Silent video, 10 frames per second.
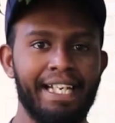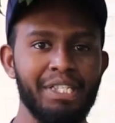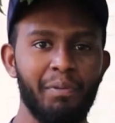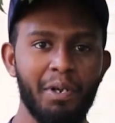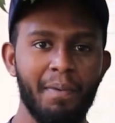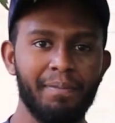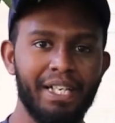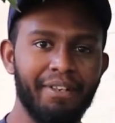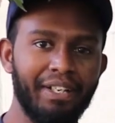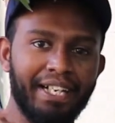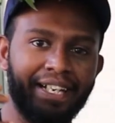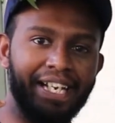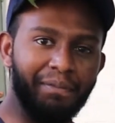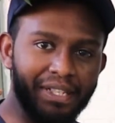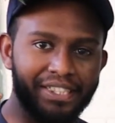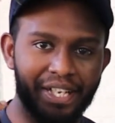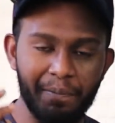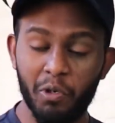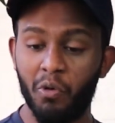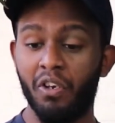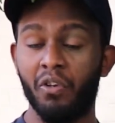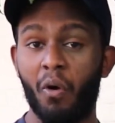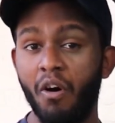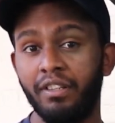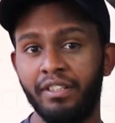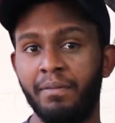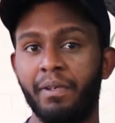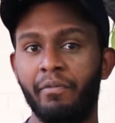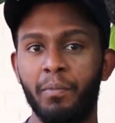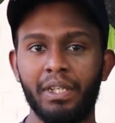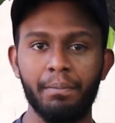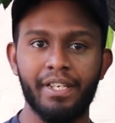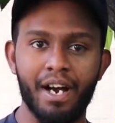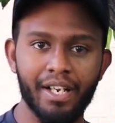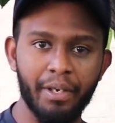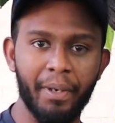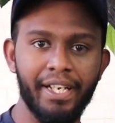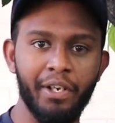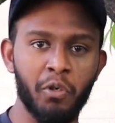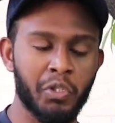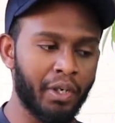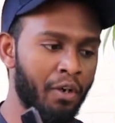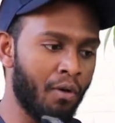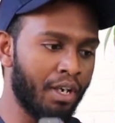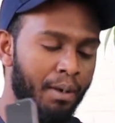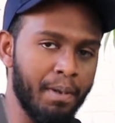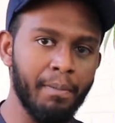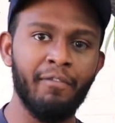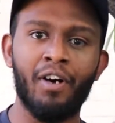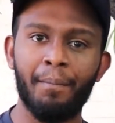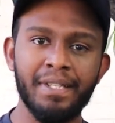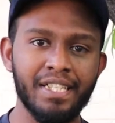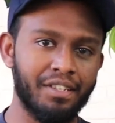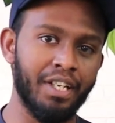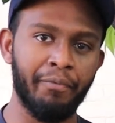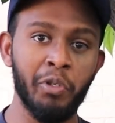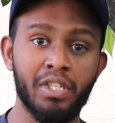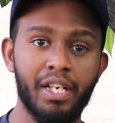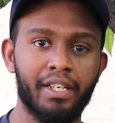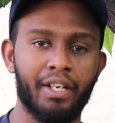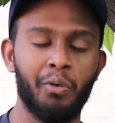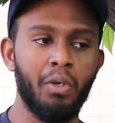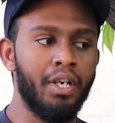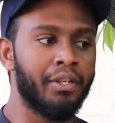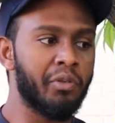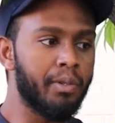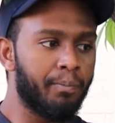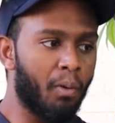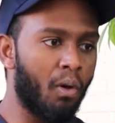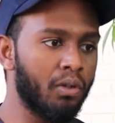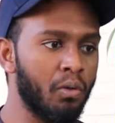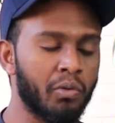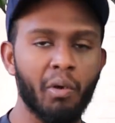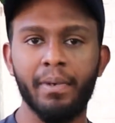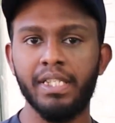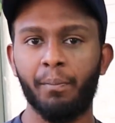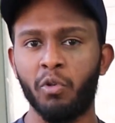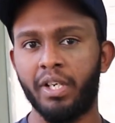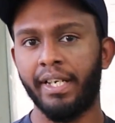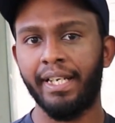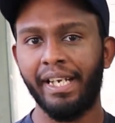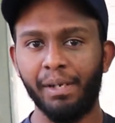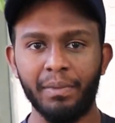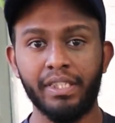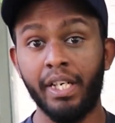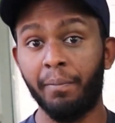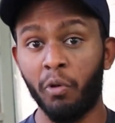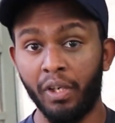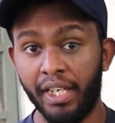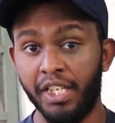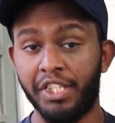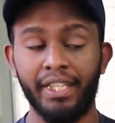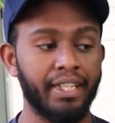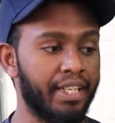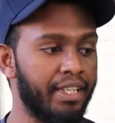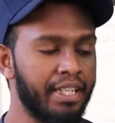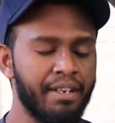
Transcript: इस वीडियो में हम करने वाले रियल मी थ्री प्रो का लॉन्ग टर्म रिव्यू मतलब 11 महीने हो चुके हैं और अभी मैं वापस इसका रिव्यू इसलिए कर रहा हूँ क्योंकि बहुत लोग जो है मेरे से पूछ रहे हैं कि Realme 3 थ्री प्रो लेना चाहिए कि नहीं